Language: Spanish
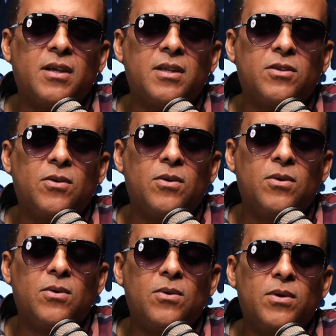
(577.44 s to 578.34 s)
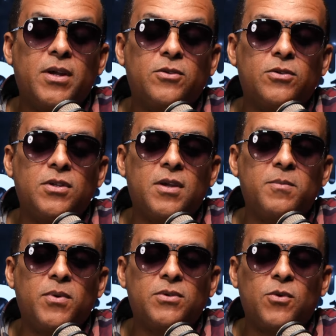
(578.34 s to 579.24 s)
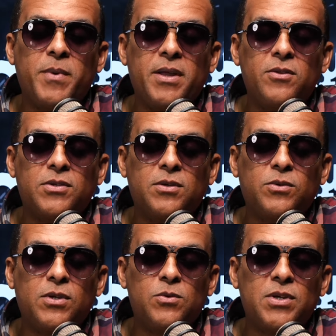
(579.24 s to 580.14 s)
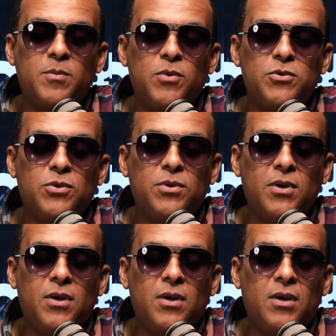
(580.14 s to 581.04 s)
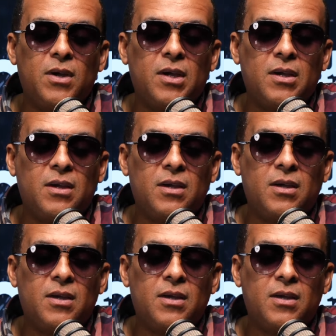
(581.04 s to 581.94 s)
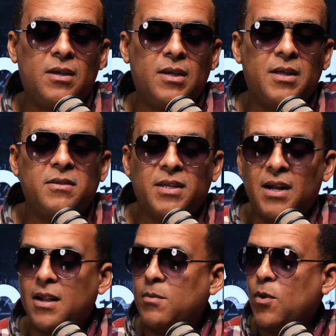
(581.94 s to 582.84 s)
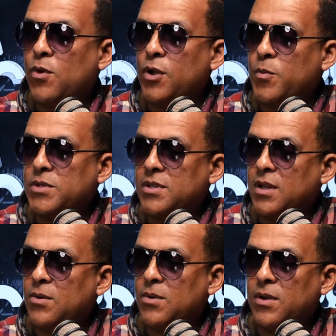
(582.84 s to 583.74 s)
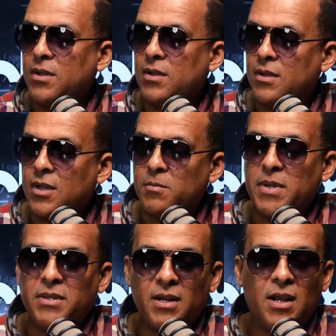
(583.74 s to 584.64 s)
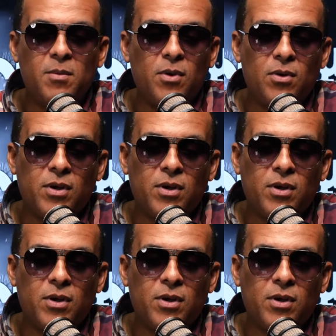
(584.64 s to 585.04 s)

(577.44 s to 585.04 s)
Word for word: estos, estos tiempos, estos medios, se, se usa mucho eh, entrarle al bloque, como dicen ahora. Meterle al bloque. Meterle al bloque.